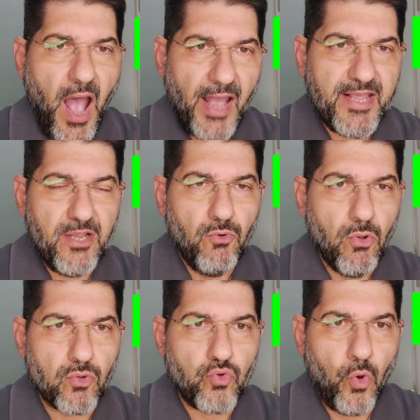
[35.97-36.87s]
aqui no
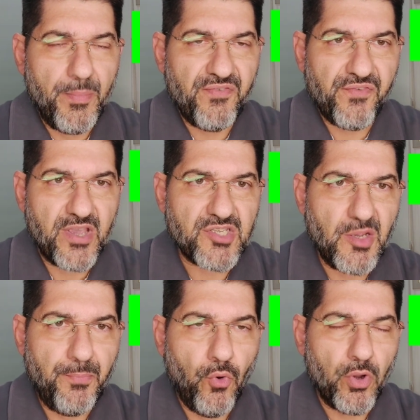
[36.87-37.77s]
YouTube,
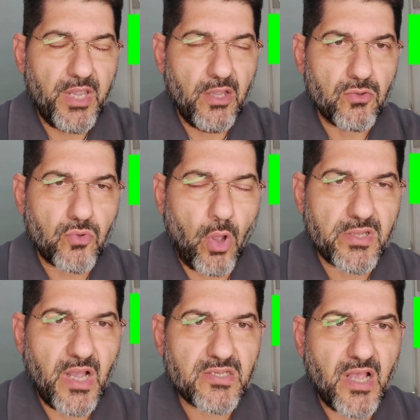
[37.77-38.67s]
Facebook, em
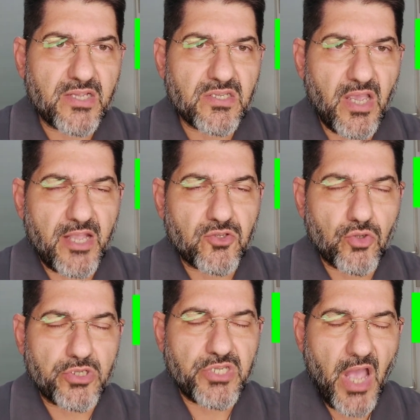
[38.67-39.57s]
todas as redes
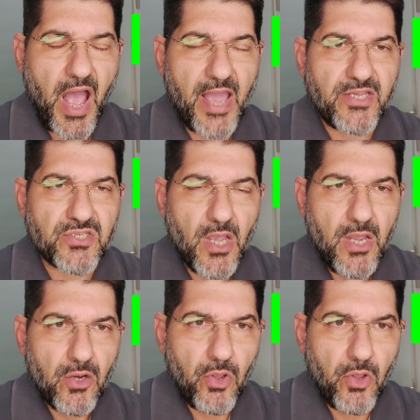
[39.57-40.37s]
sociais.